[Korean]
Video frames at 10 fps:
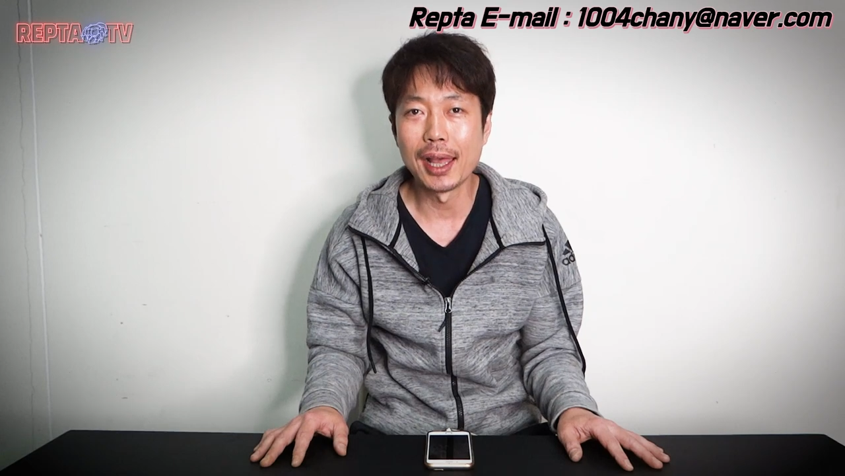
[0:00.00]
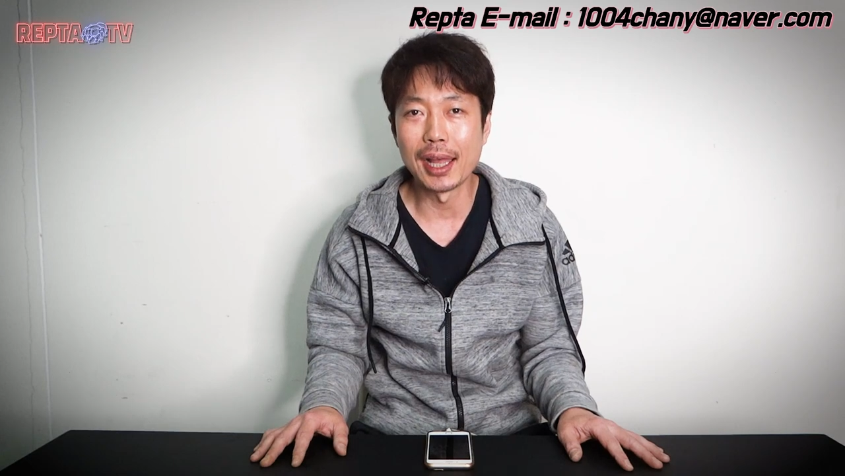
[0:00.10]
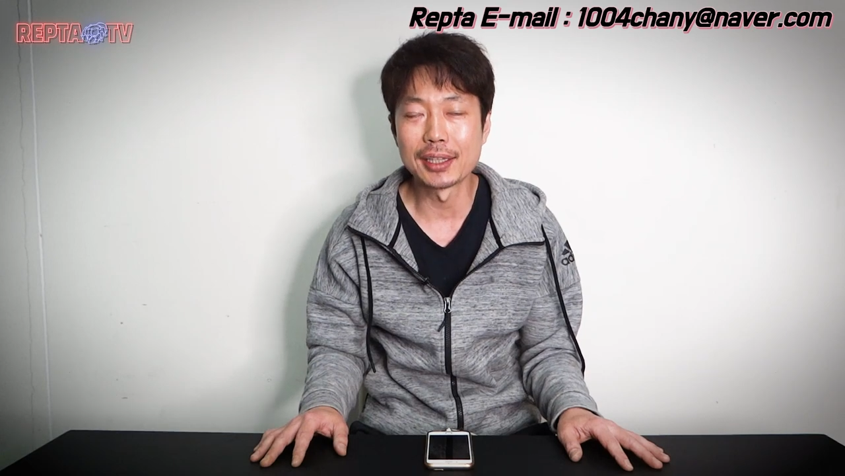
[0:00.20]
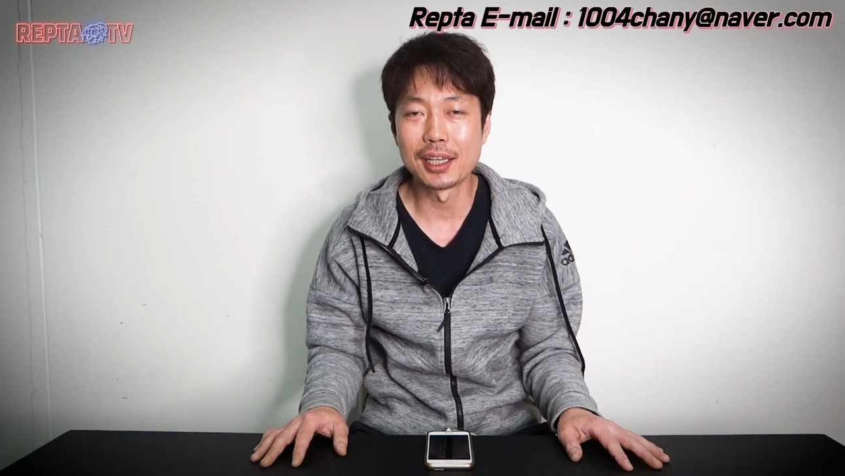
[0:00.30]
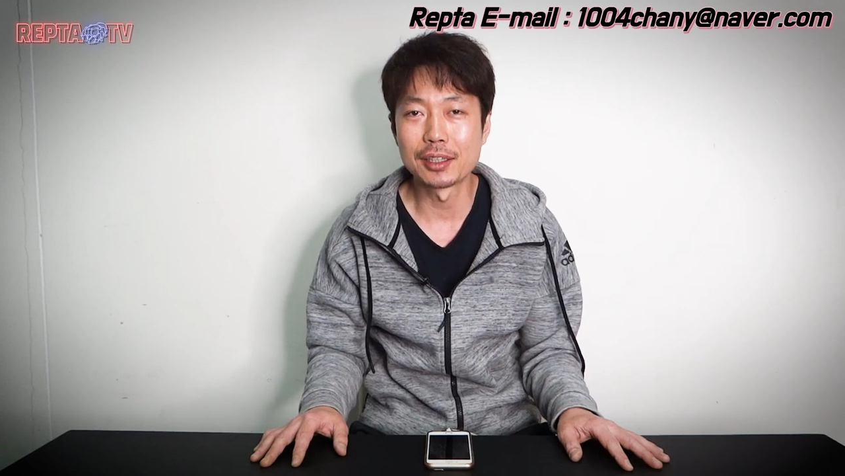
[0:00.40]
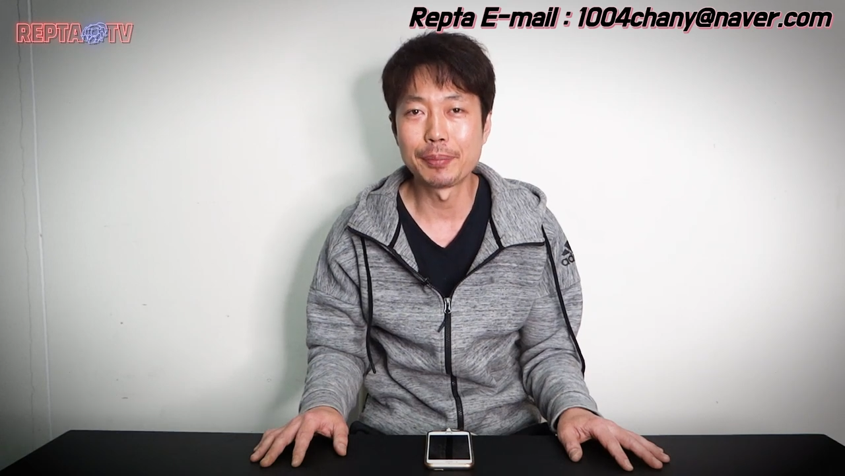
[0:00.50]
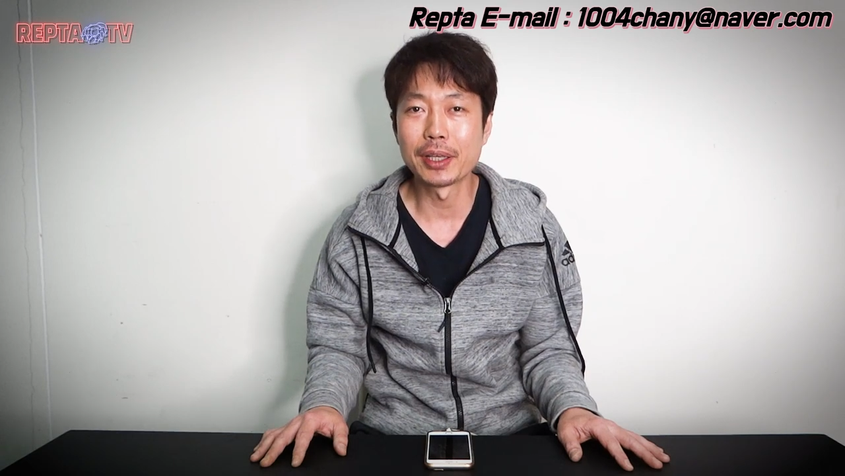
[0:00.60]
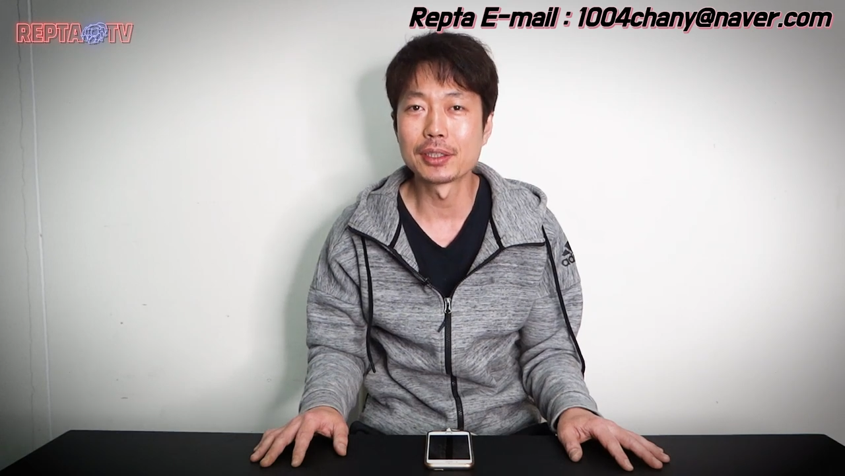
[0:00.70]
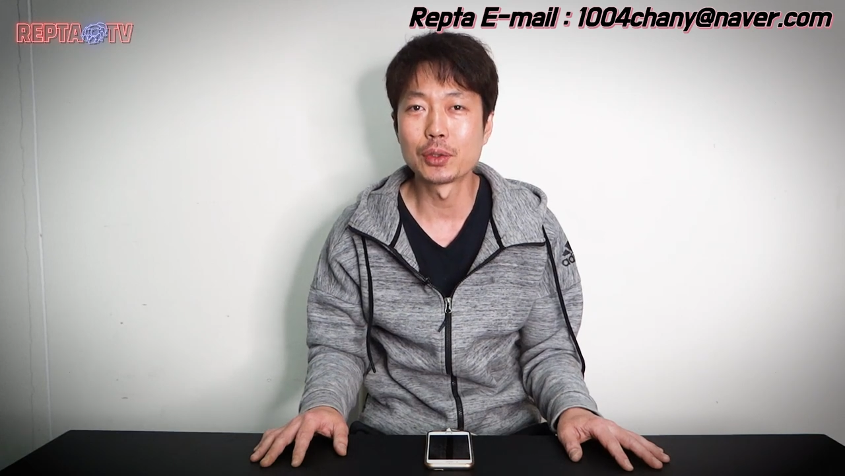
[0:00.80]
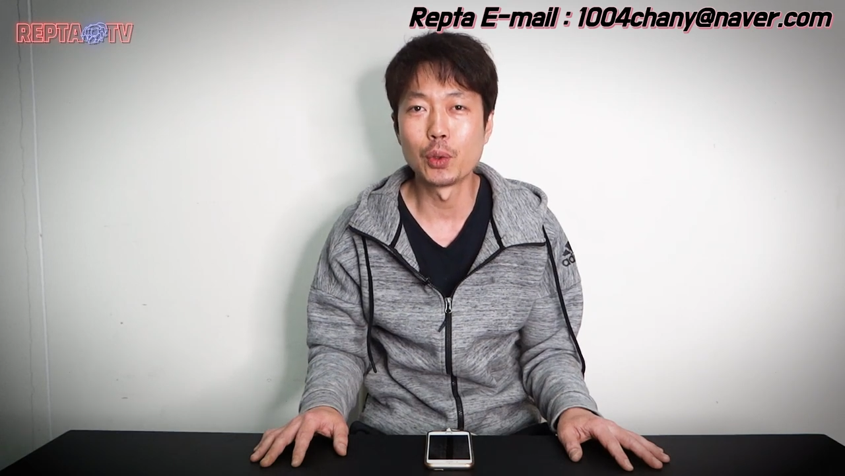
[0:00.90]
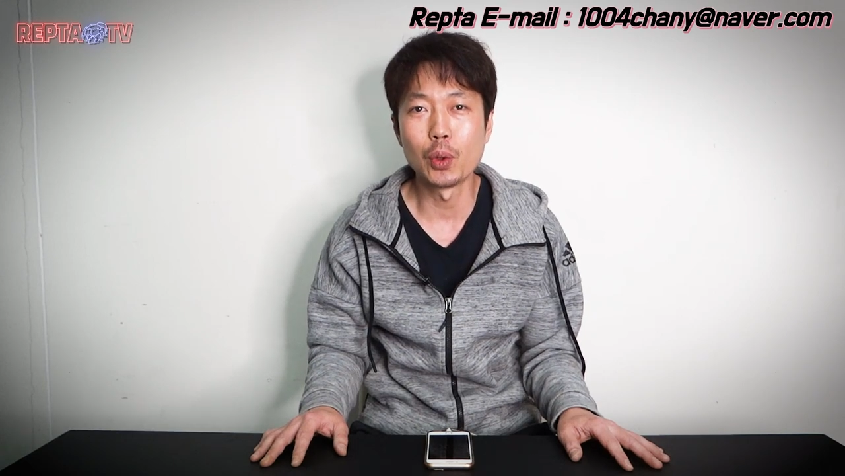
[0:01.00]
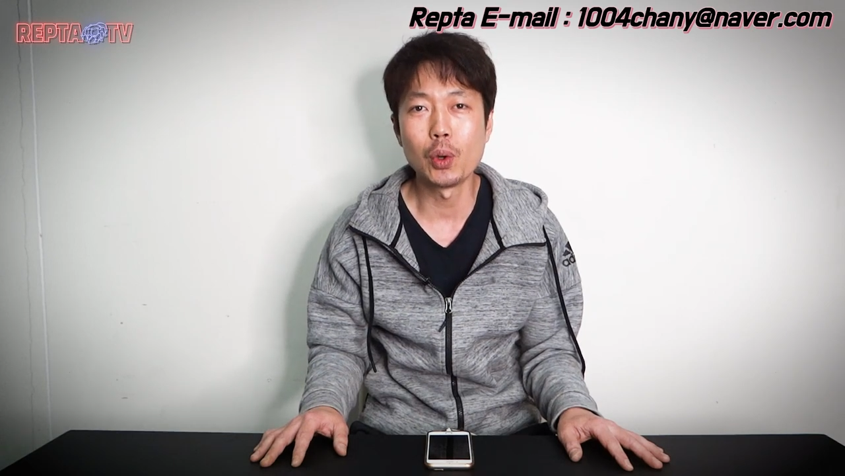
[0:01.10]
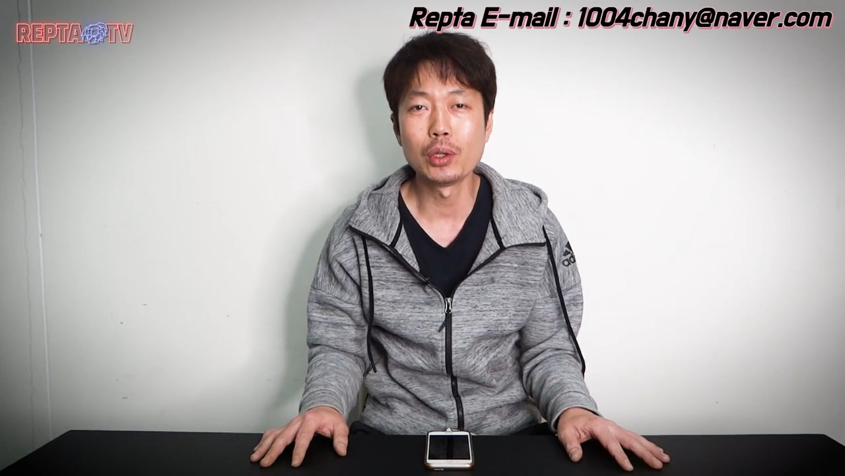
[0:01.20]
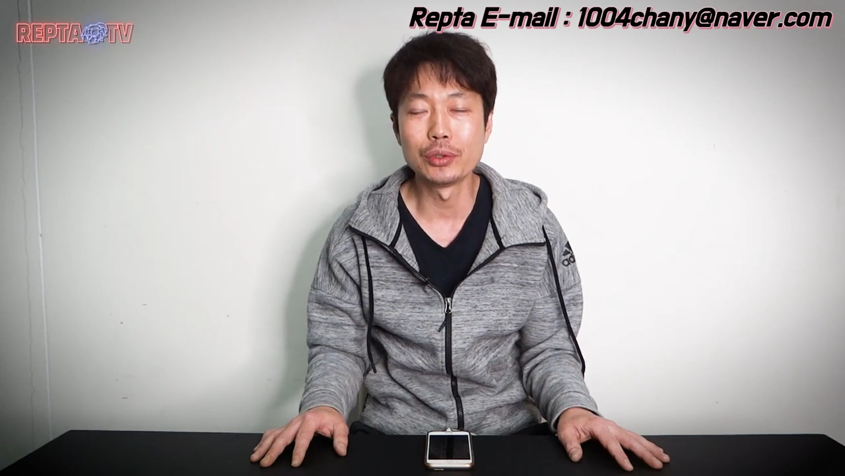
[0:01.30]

안틸레스 핑크토